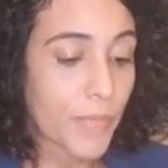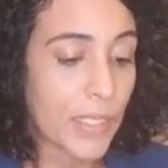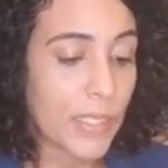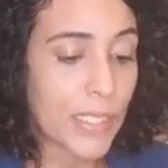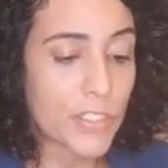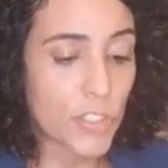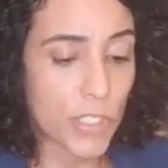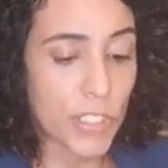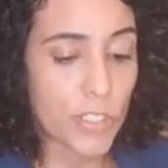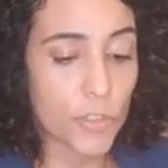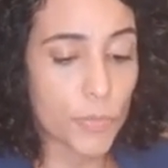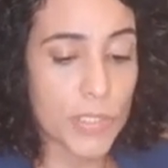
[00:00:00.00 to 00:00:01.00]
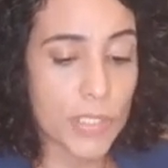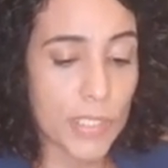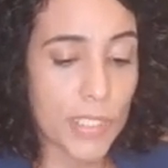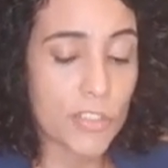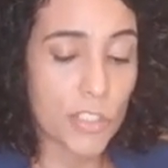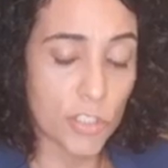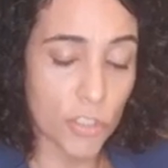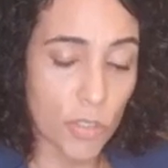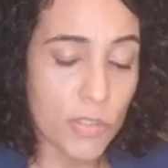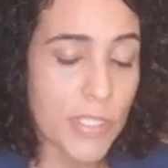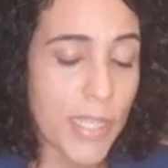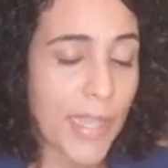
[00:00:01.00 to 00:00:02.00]
legítimo, assim, a gente
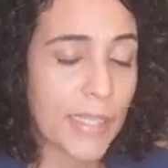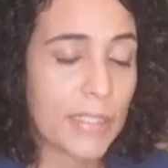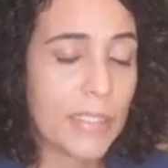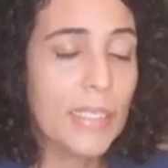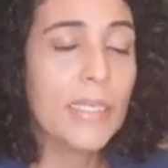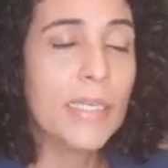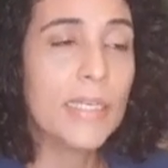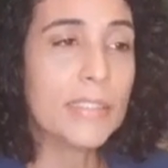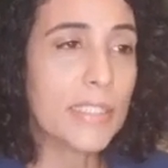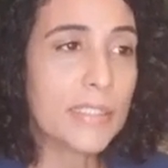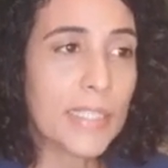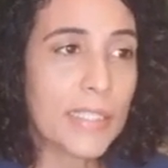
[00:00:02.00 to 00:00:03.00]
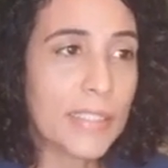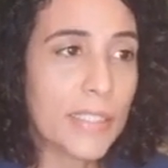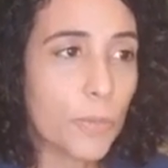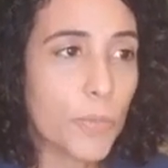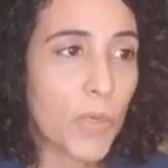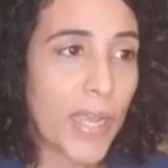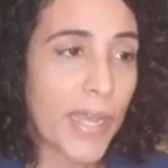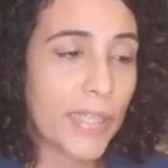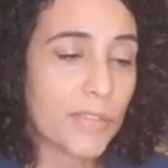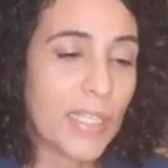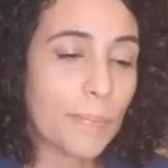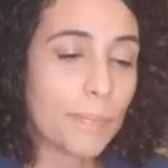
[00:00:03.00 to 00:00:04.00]
consegue se entender um
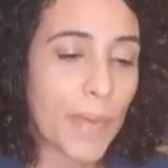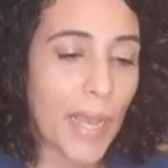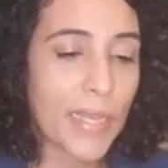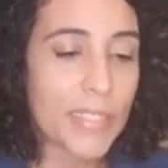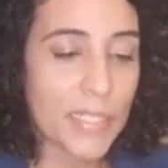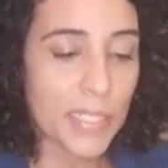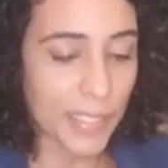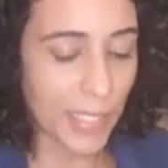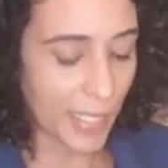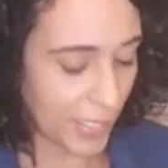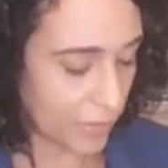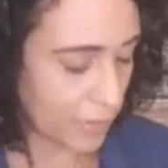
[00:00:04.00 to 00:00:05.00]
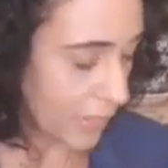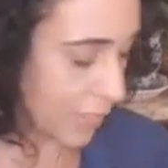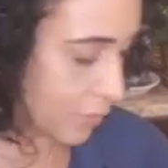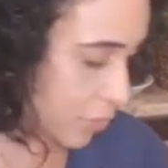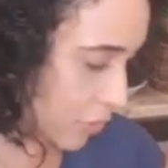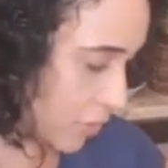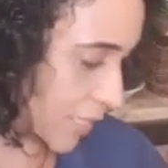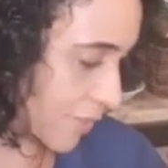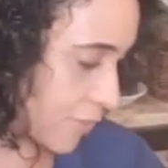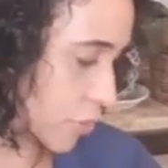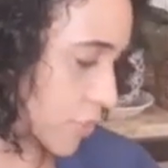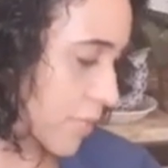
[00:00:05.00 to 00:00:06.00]
bocado e limpar esse terreno, né? Hoje eu
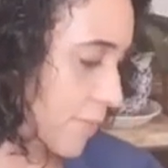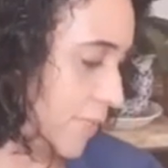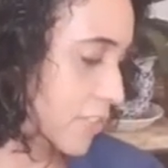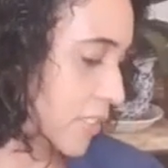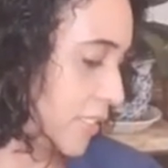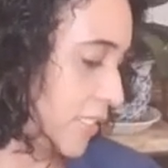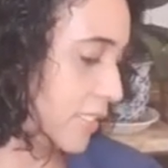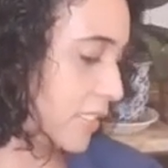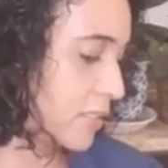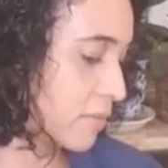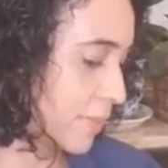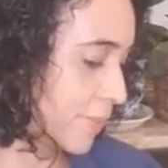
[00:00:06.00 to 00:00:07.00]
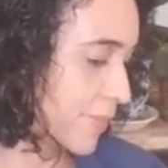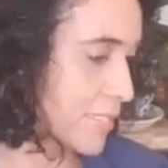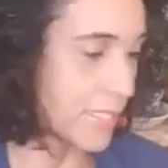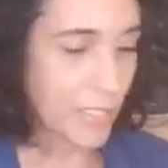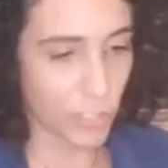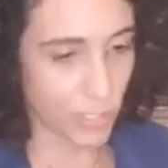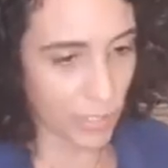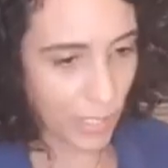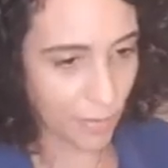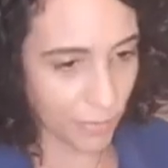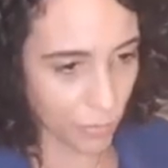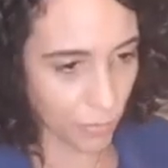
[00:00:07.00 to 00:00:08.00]
estava justamente atendendo uma paciente que
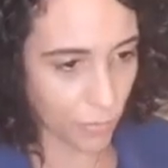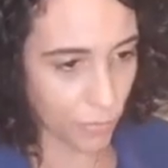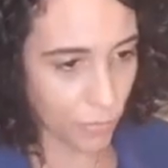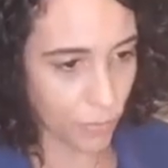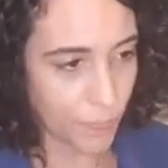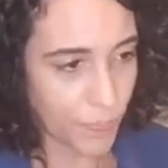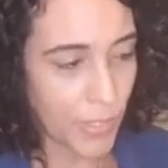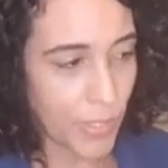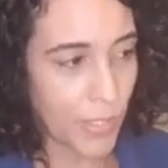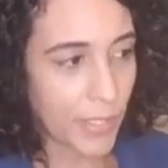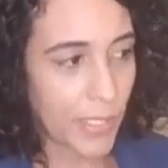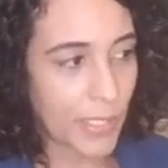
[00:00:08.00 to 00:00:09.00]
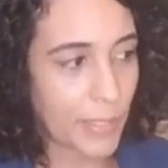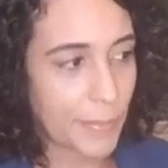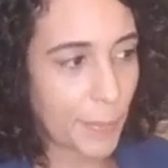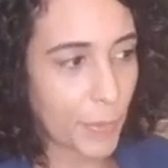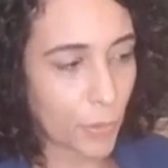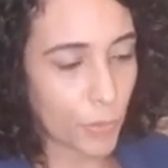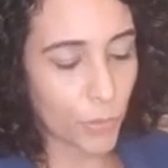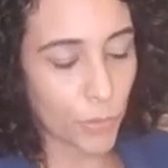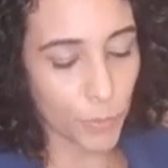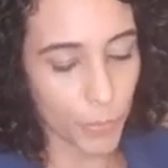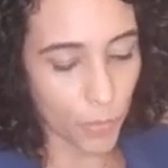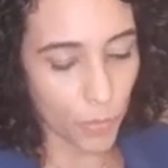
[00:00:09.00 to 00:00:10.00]
estava com que ela me
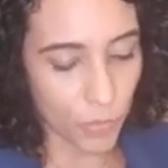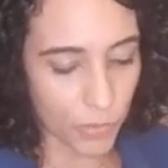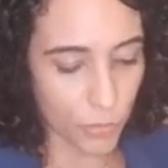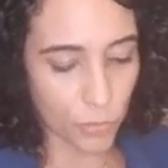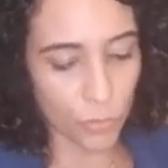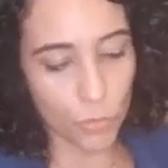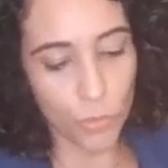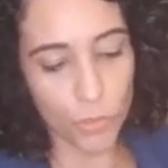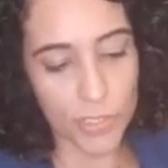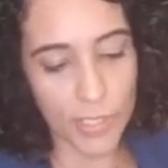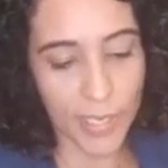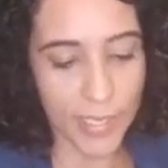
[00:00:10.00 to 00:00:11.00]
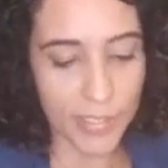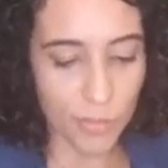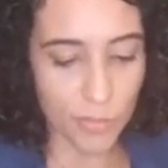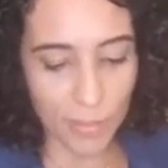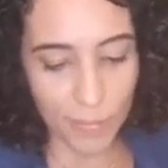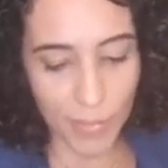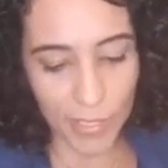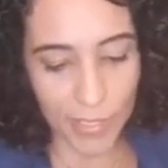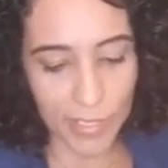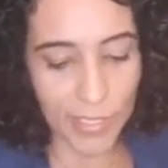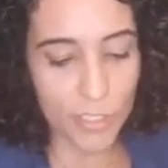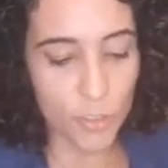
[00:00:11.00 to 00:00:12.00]
procurou por conta de um curso na Casa do Saber que
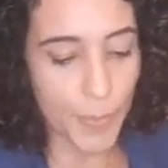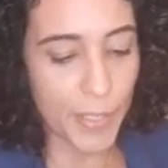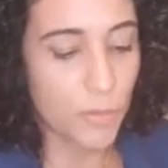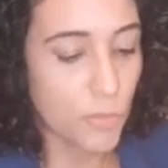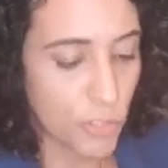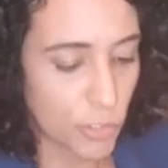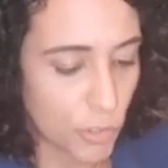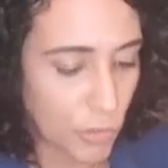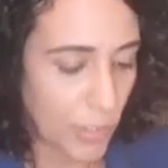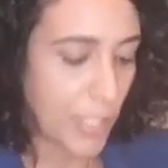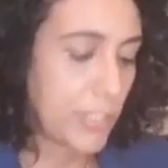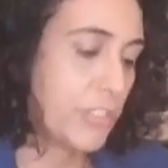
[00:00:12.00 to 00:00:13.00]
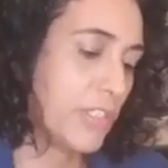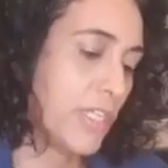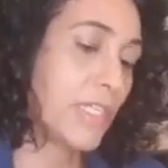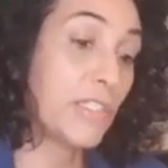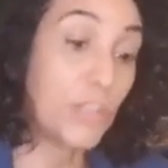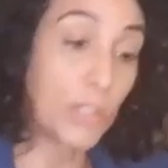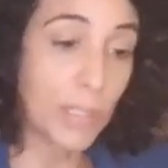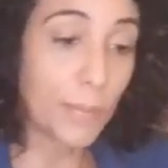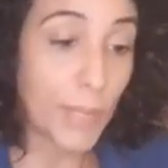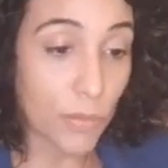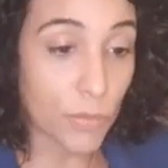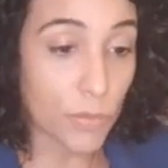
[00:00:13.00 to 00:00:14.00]
era a respeito disso, né? De
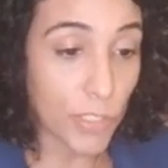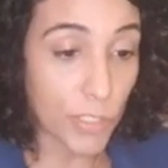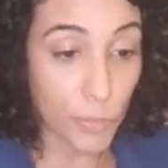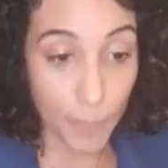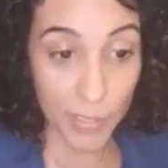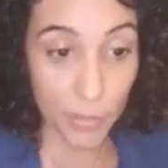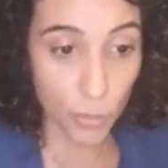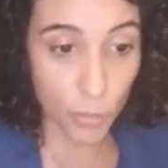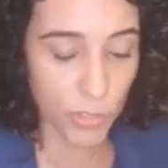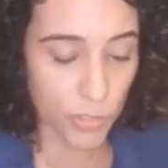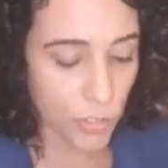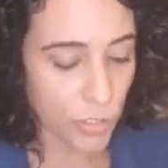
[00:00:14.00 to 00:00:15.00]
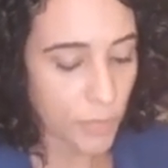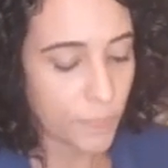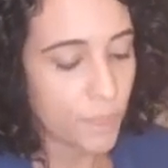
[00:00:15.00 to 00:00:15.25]
relacionamentos, né? De padrões,